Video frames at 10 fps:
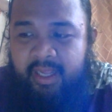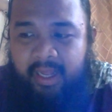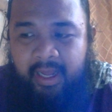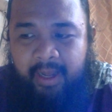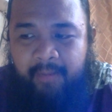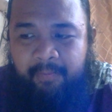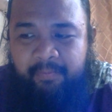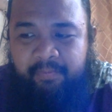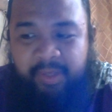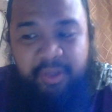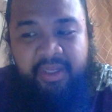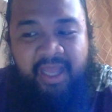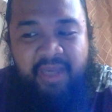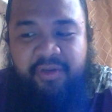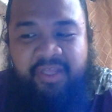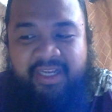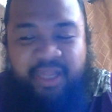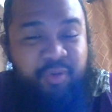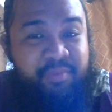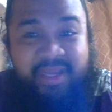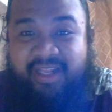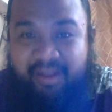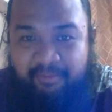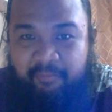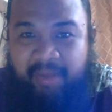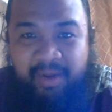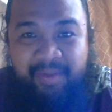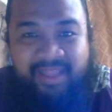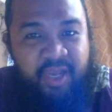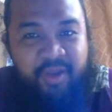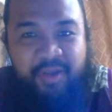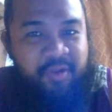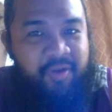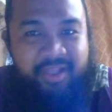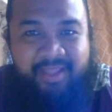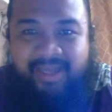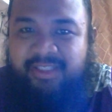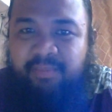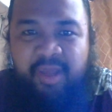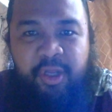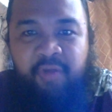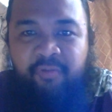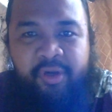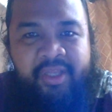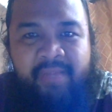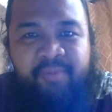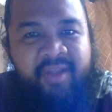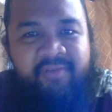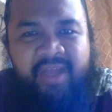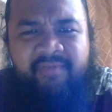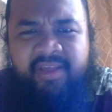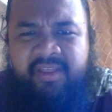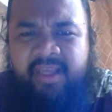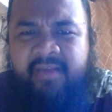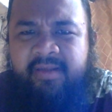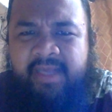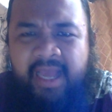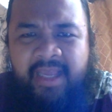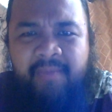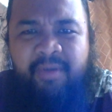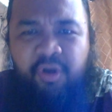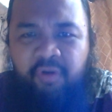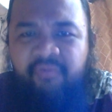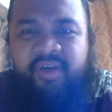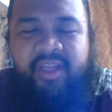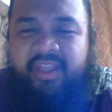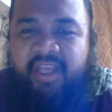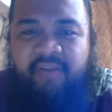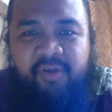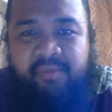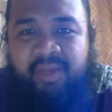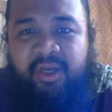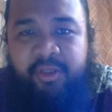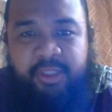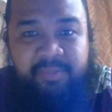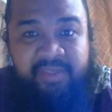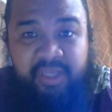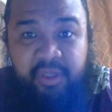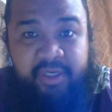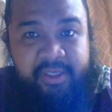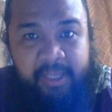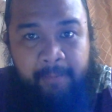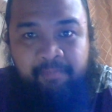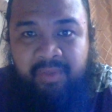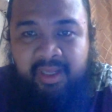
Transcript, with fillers: Um, pero yun nga, I don't think that will be enough para matalo yung token text. Pero yung 14.5, I think kayang makover ng Terra Firma on this particular game.